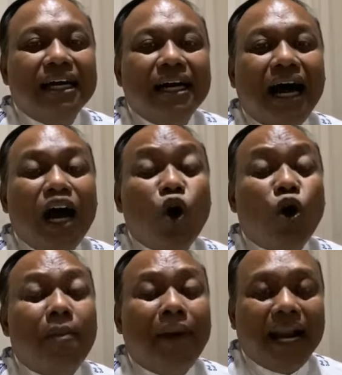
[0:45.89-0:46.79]
engkau
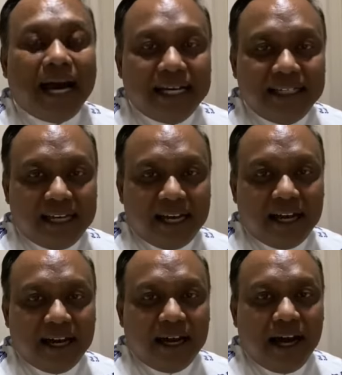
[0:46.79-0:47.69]
kemana aja?
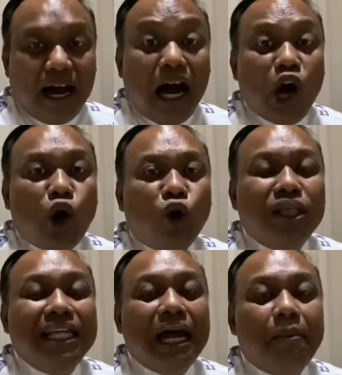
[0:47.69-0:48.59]
Engkau
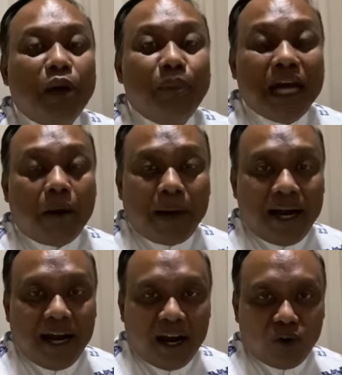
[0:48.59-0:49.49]
tidak berpihak
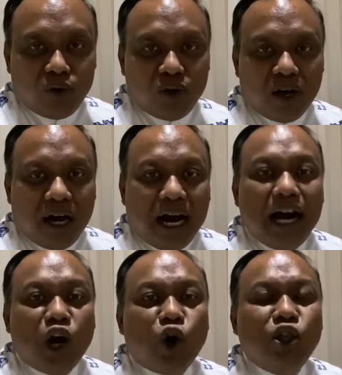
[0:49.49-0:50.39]
padaku.
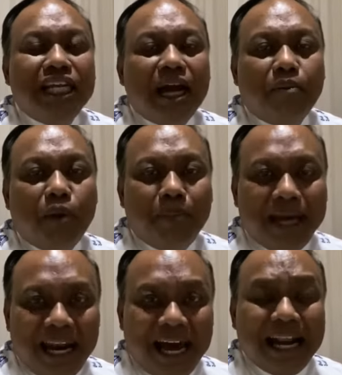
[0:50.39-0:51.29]
Engkau tidak
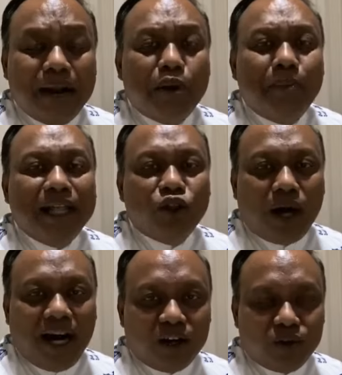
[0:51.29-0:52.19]
membela dan membantu
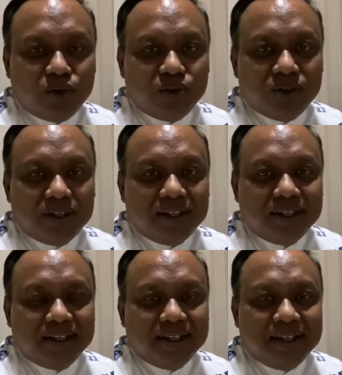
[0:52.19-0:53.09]
aku.
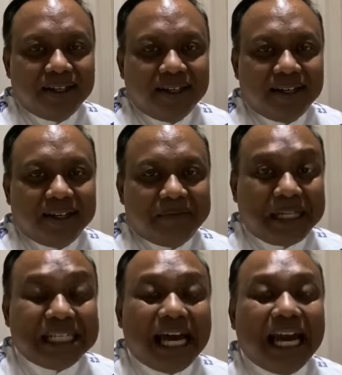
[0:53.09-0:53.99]

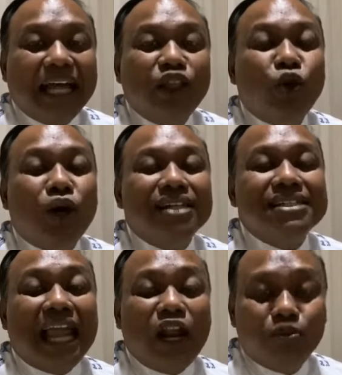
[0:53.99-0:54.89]
Percayalah Tuhan
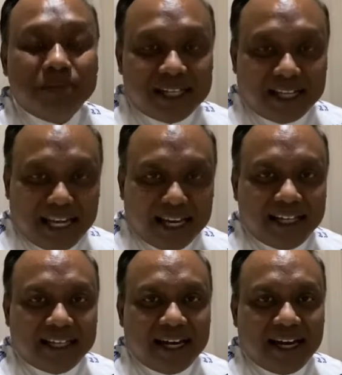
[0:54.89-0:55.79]
selalu beserta
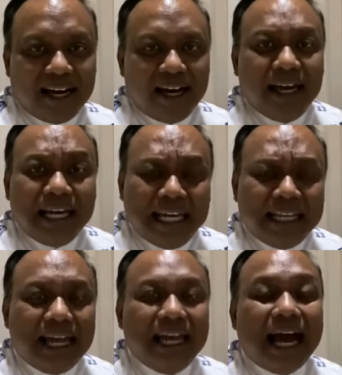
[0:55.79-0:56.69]
kita.
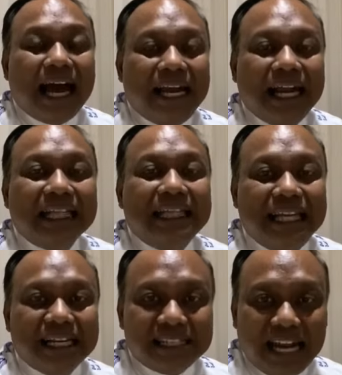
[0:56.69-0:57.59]
Kita yang kadang
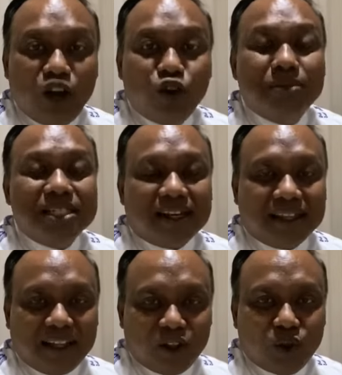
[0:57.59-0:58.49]
tidak selalu beserta
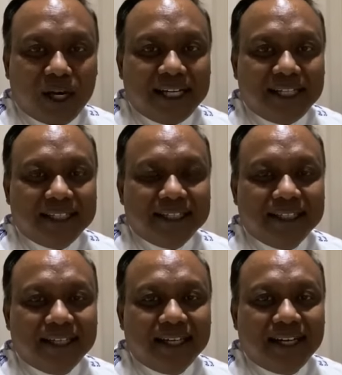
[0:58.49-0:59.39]
Tuhan.
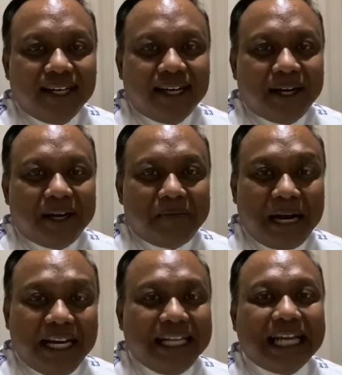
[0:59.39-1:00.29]
Mari
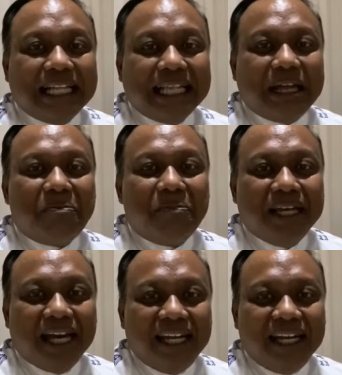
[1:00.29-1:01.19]
kita tetap menjadi